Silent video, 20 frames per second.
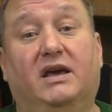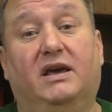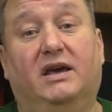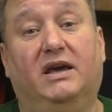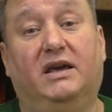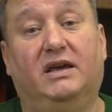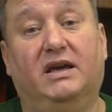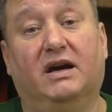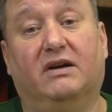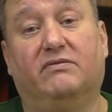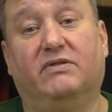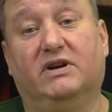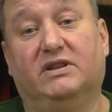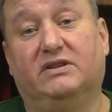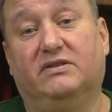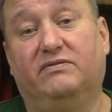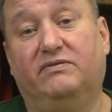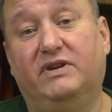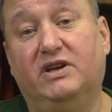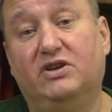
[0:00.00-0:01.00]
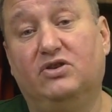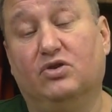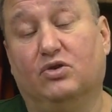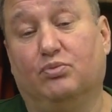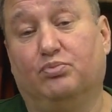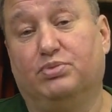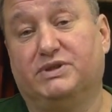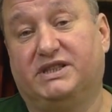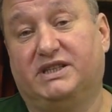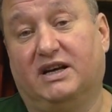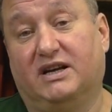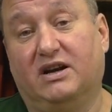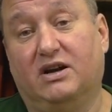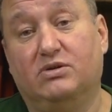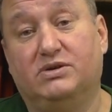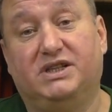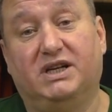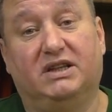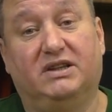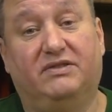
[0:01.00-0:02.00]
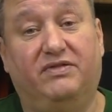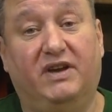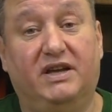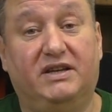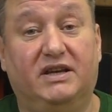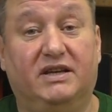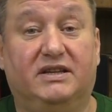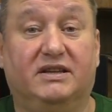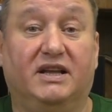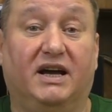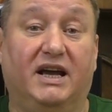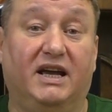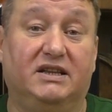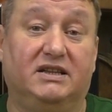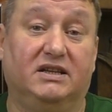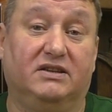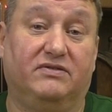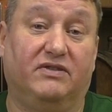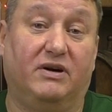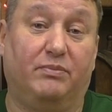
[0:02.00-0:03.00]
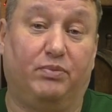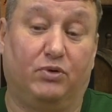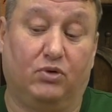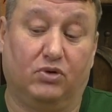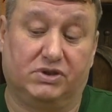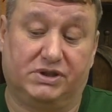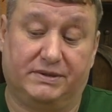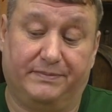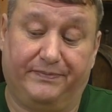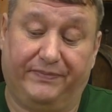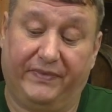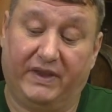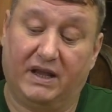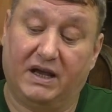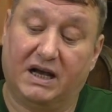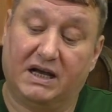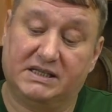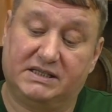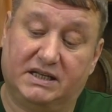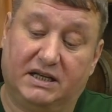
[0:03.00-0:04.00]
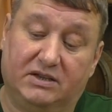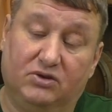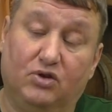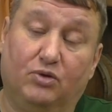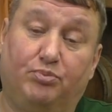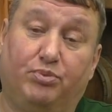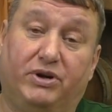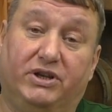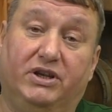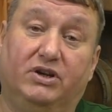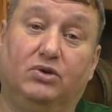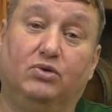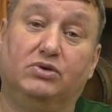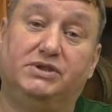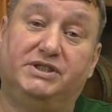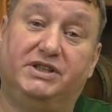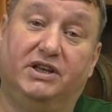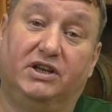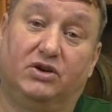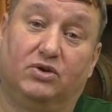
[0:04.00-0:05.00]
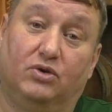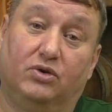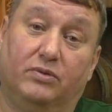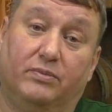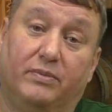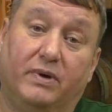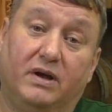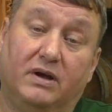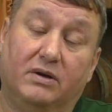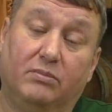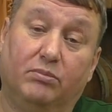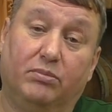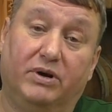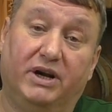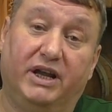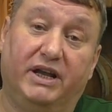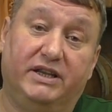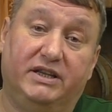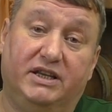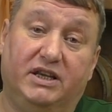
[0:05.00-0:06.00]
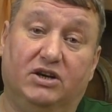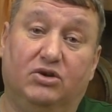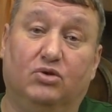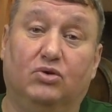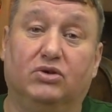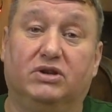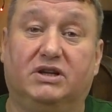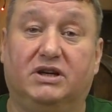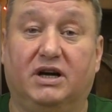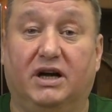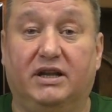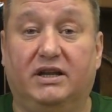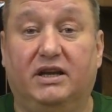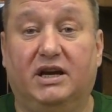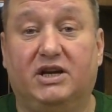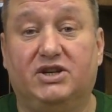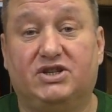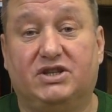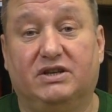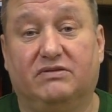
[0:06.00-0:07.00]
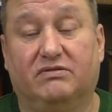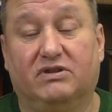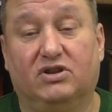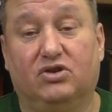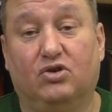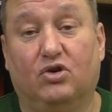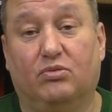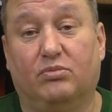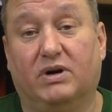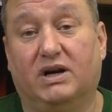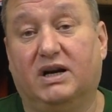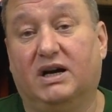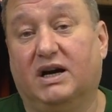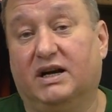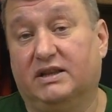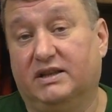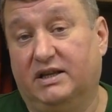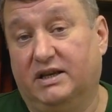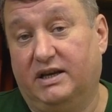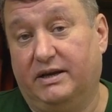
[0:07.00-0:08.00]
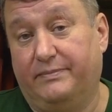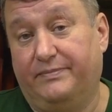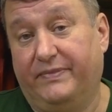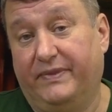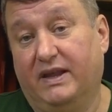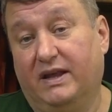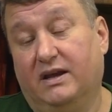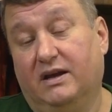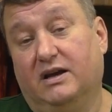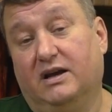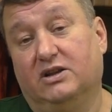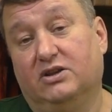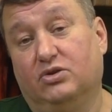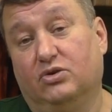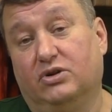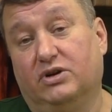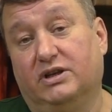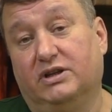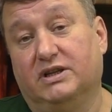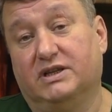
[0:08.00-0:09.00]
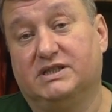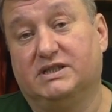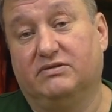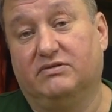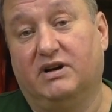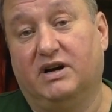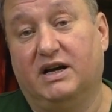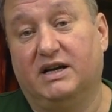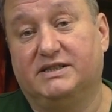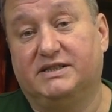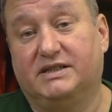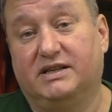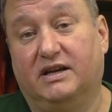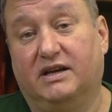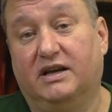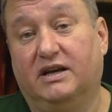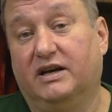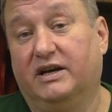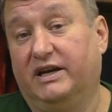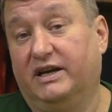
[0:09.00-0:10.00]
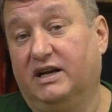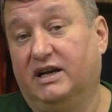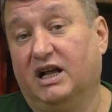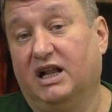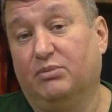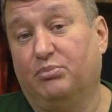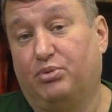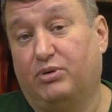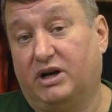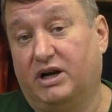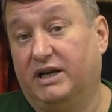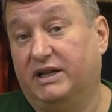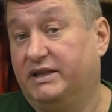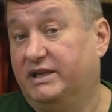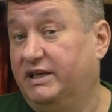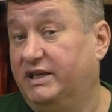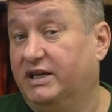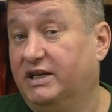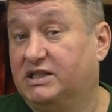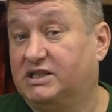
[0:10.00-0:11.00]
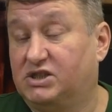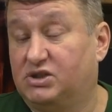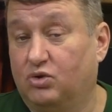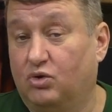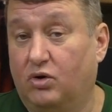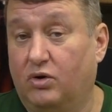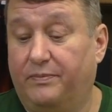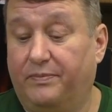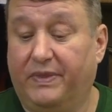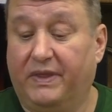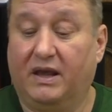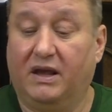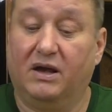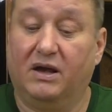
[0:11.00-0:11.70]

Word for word: И я в этом видео постараюсь ответить на этот вопрос. А заодно продегустируем бренди от коньячного дома Гаде, который называется Regal Pride XO.